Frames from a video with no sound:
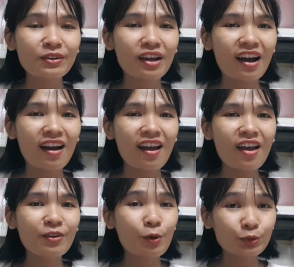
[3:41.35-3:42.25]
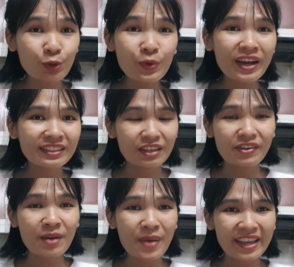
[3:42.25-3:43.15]
uh, cô chú các anh chị
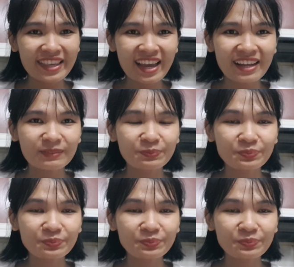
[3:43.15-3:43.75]
và các bạn nha